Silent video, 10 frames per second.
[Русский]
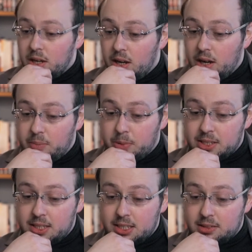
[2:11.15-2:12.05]
а,
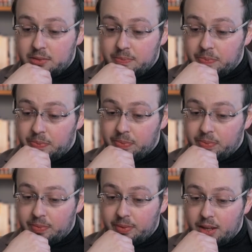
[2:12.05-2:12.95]

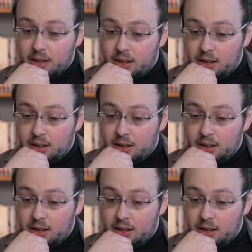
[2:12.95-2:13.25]
посредством,